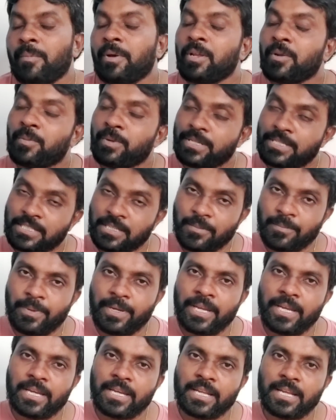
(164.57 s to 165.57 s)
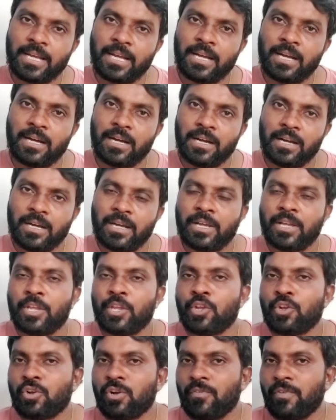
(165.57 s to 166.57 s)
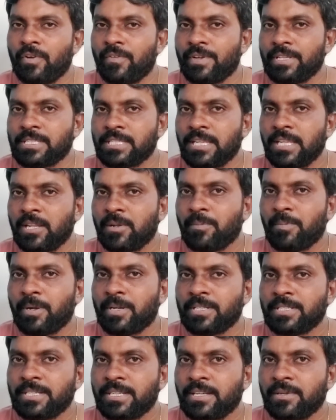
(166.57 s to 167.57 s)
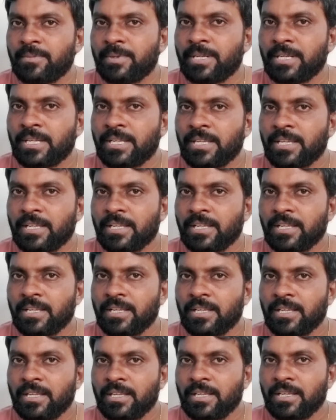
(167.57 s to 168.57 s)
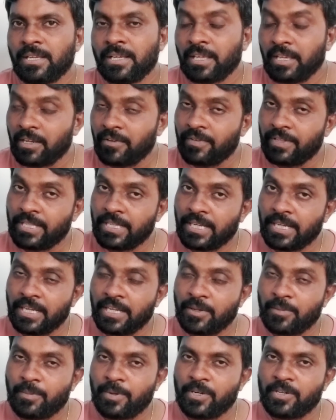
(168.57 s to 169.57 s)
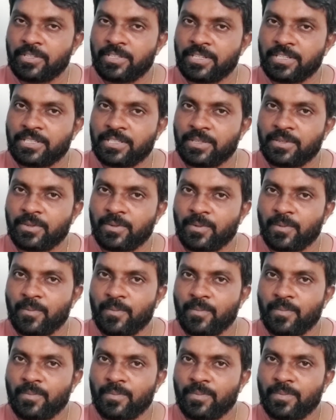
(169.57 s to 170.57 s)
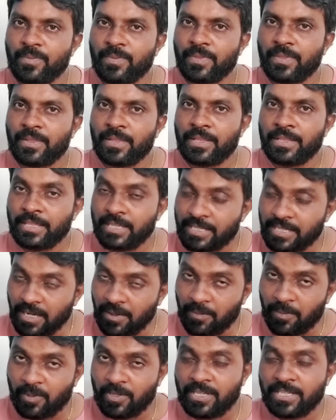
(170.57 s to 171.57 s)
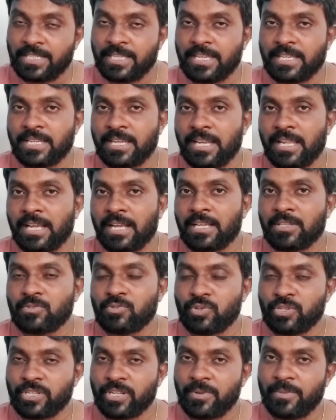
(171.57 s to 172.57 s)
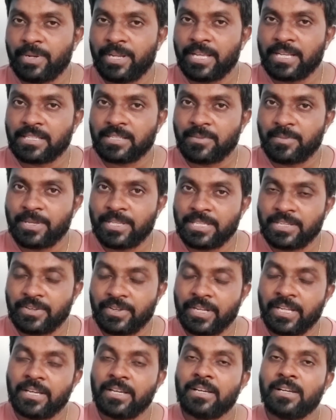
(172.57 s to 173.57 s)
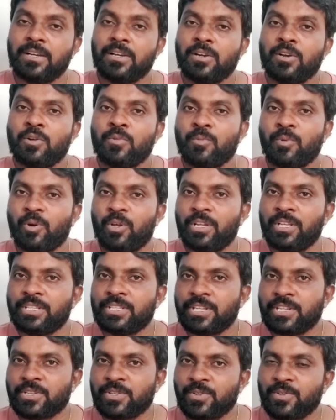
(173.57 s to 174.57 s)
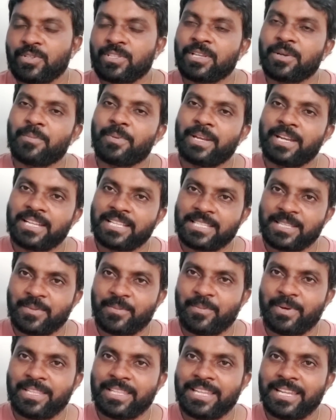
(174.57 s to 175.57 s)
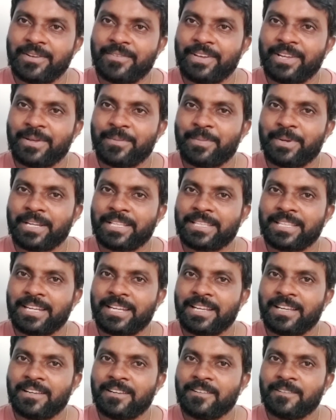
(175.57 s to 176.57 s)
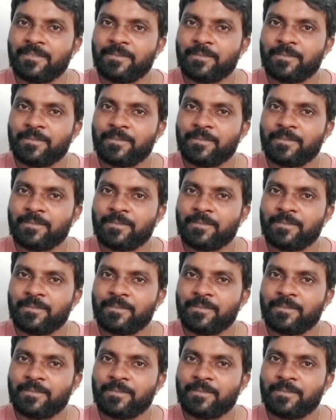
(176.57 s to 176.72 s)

మరి ఇప్పుడు సపరేట్గా ఇంకో వ్యవస్థను ఏర్పాటు చేయడం అంటే ఏ విధంగా ఏర్పాటు చేస్తారు దిశ పోలీస్ స్టేషన్ లాగే సోషల్ మీడియాకి సంబంధించి ఏమైనా పోలీస్ స్టేషన్లు సపరేట్ సిబ్బందిని ఏమైనా పెడతారా